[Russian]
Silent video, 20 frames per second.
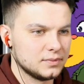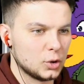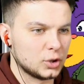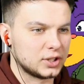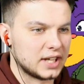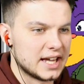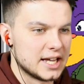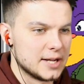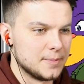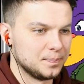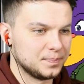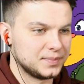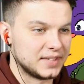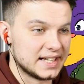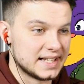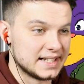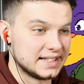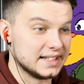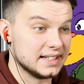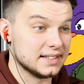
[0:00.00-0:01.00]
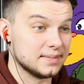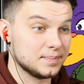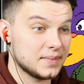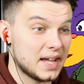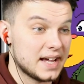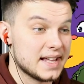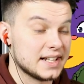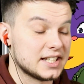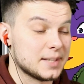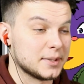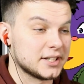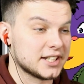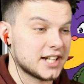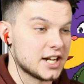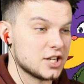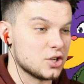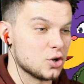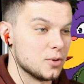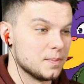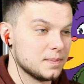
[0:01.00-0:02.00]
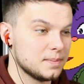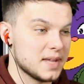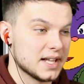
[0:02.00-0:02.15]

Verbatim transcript: Окей, ты иди, а я тебя догоню.